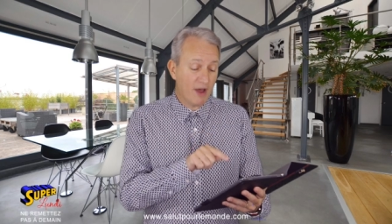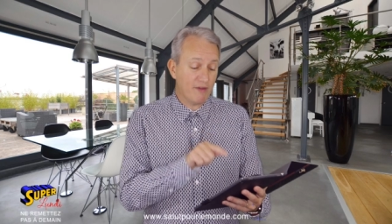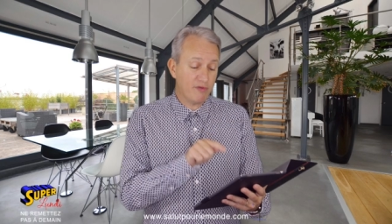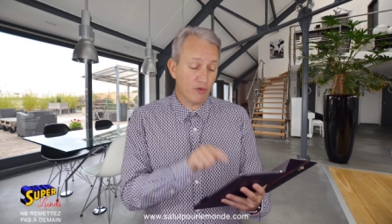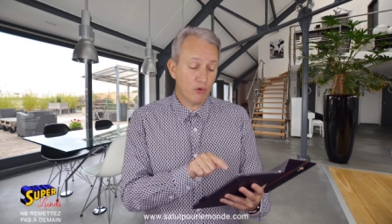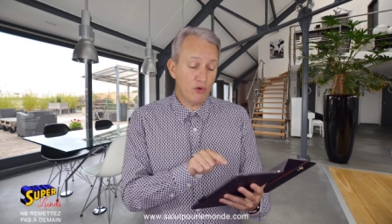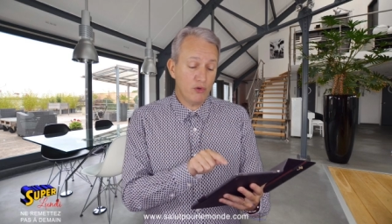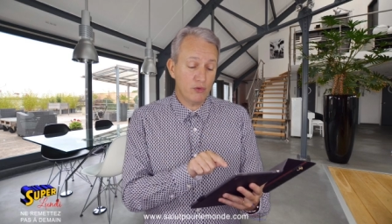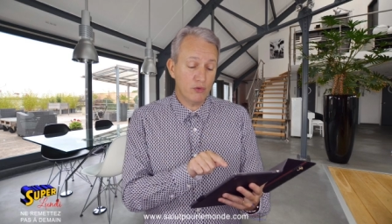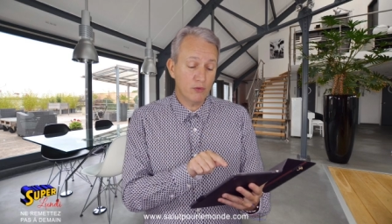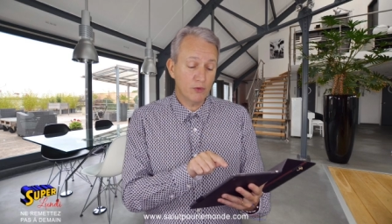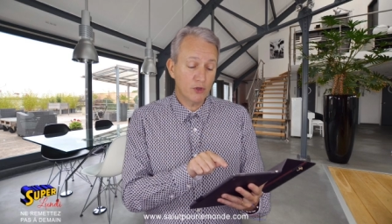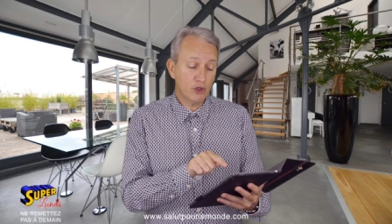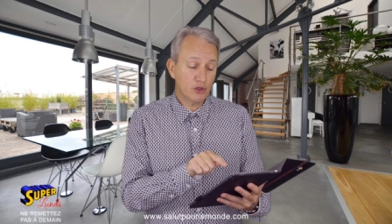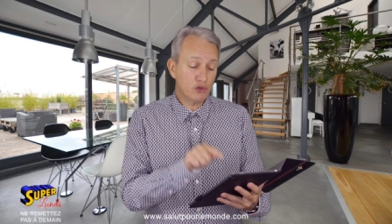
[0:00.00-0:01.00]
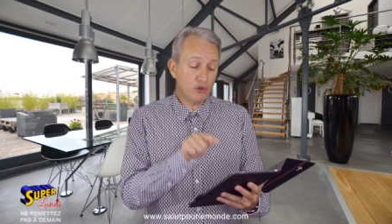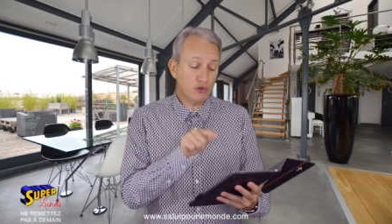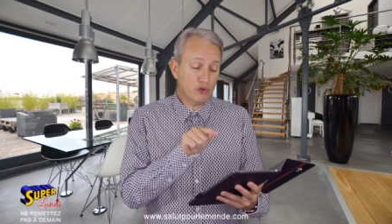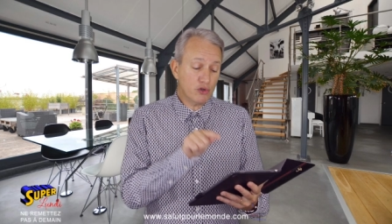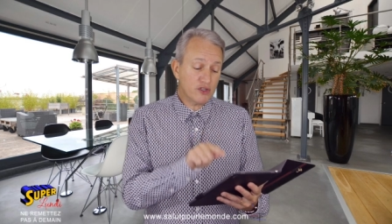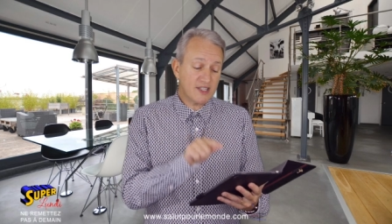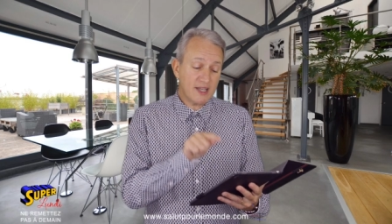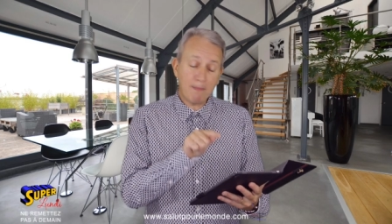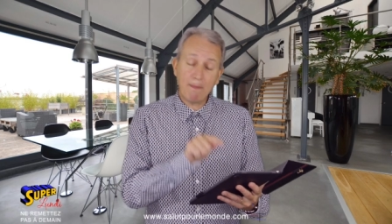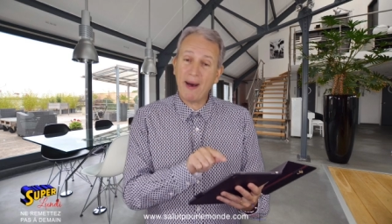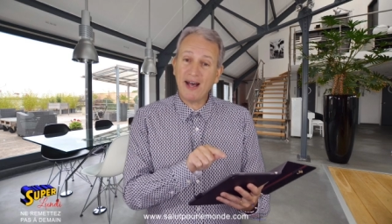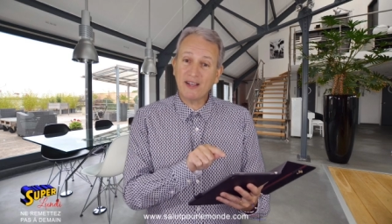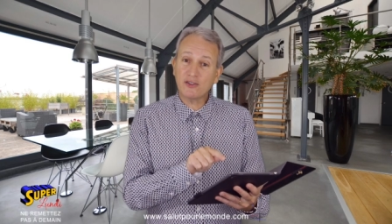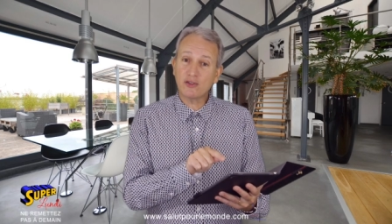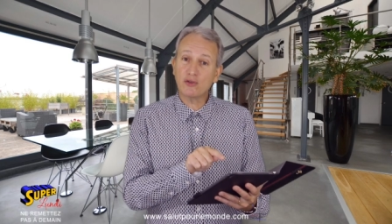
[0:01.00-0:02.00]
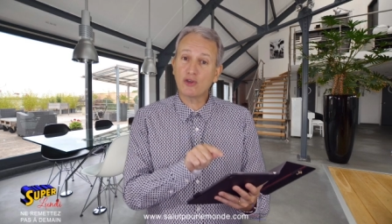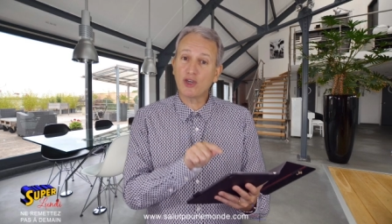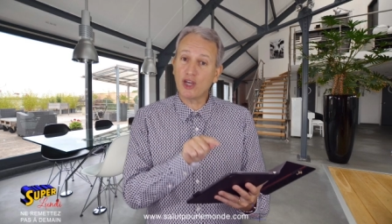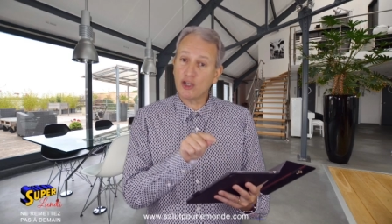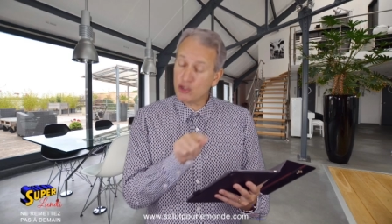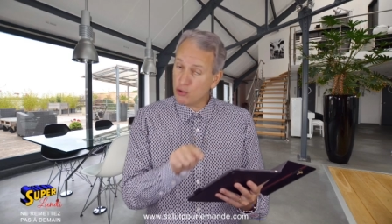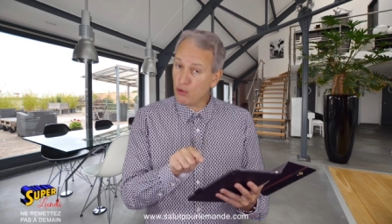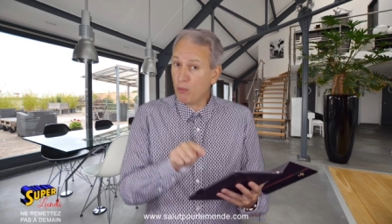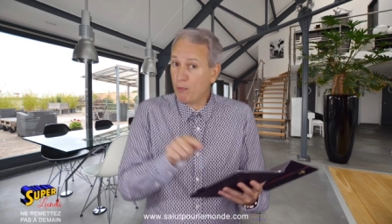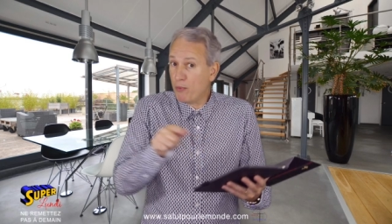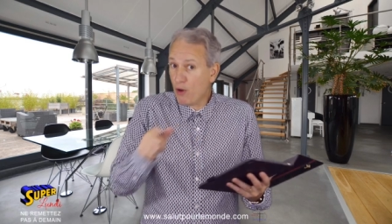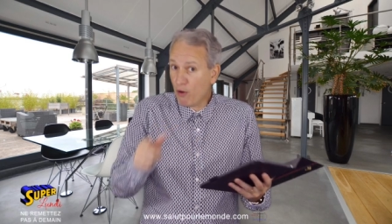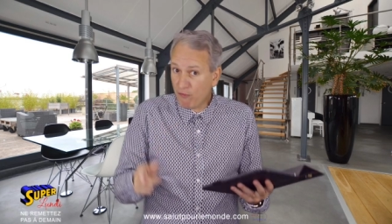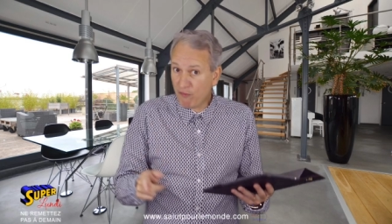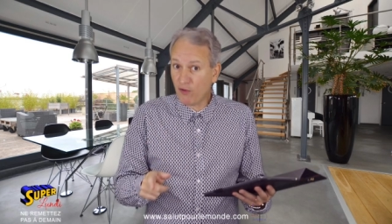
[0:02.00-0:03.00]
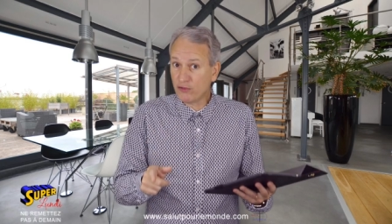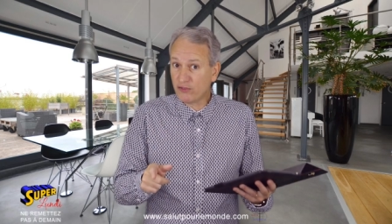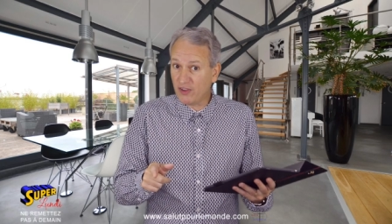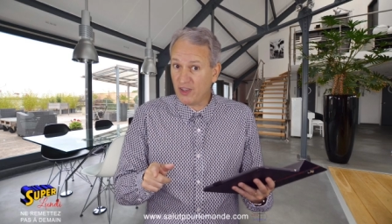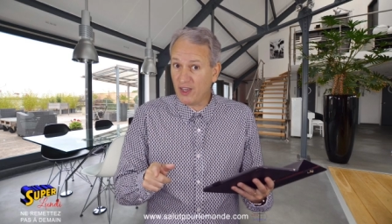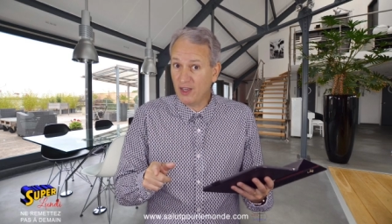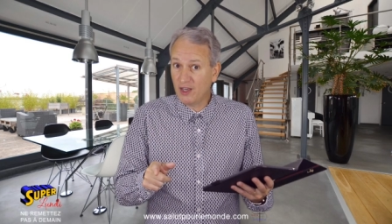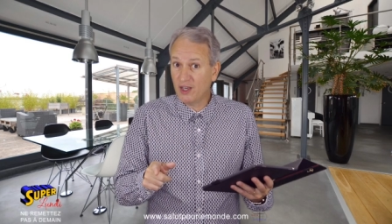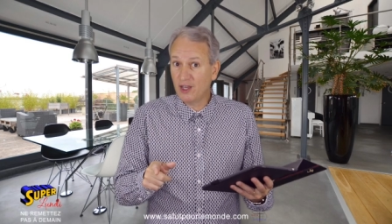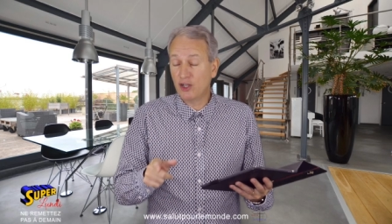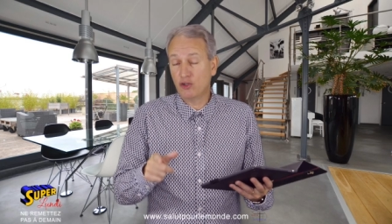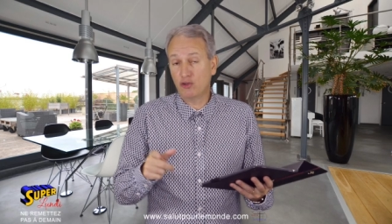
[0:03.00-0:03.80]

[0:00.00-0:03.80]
l'avons lu. Tu ne sais pas ce qu'un jour peut enfanter.